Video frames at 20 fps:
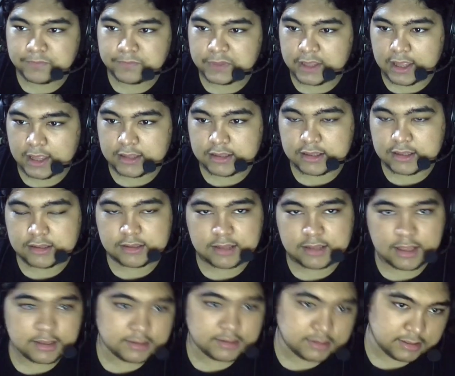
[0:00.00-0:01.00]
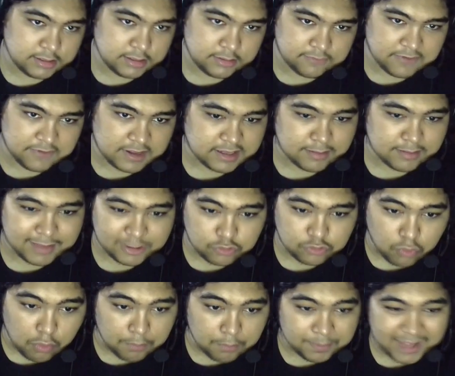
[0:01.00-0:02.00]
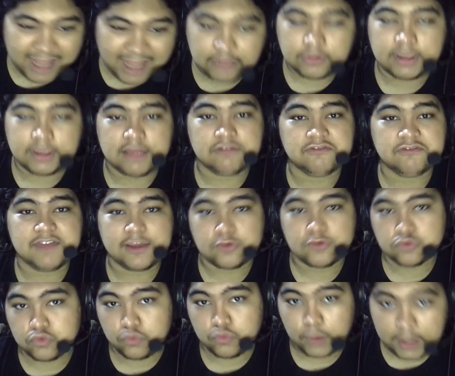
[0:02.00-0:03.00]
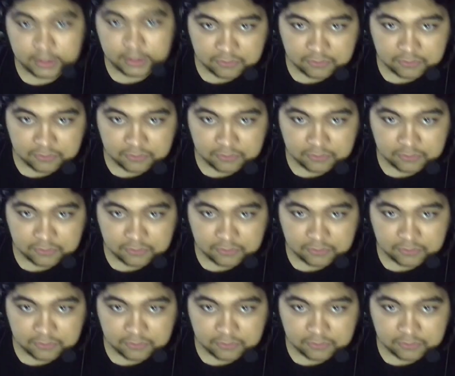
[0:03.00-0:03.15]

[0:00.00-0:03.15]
Esse, esse vazamento completo aqui veio do Great